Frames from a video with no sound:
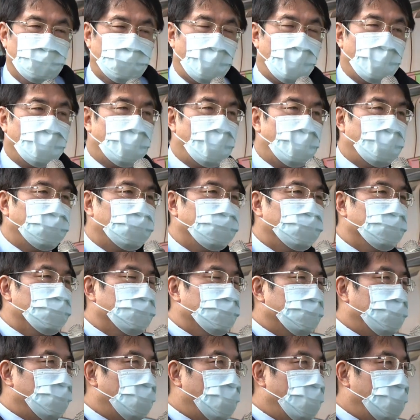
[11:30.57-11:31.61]
刚刚
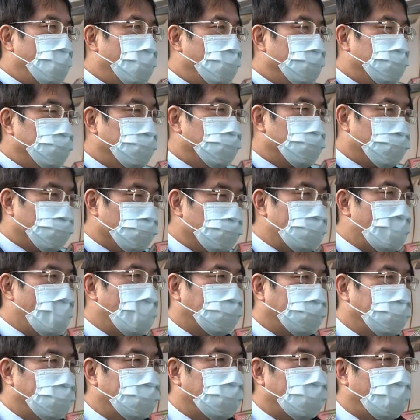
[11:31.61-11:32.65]
啊，署
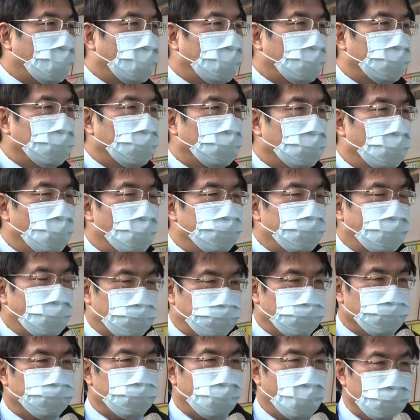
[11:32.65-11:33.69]
长提到了啊，美
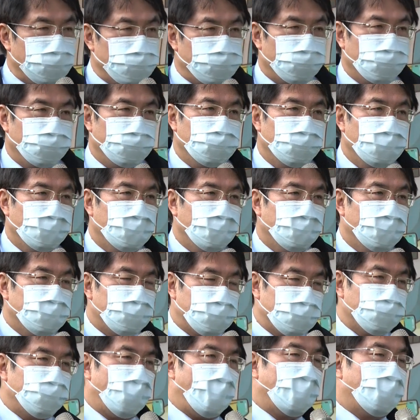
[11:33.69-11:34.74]
术园区
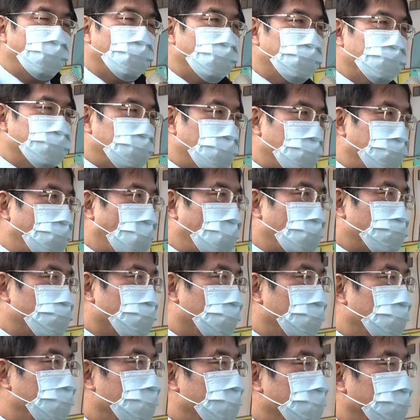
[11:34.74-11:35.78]
之外，我们希望
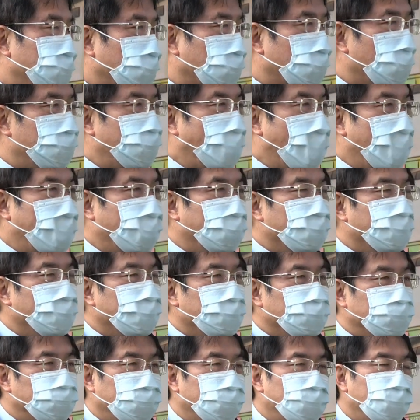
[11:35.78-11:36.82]
说能够把
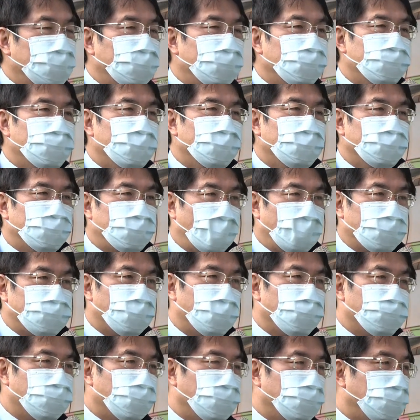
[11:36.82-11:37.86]
西营打
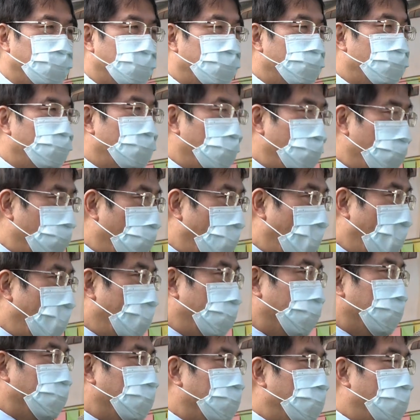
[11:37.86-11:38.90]
造成一个文
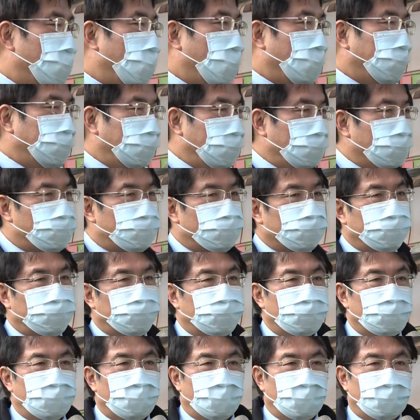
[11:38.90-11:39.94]
化啊艺
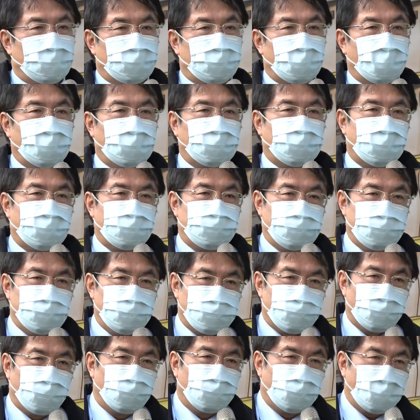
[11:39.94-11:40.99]
术的一个
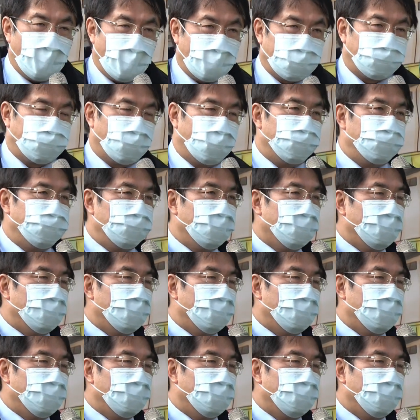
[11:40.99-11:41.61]
集中亮点。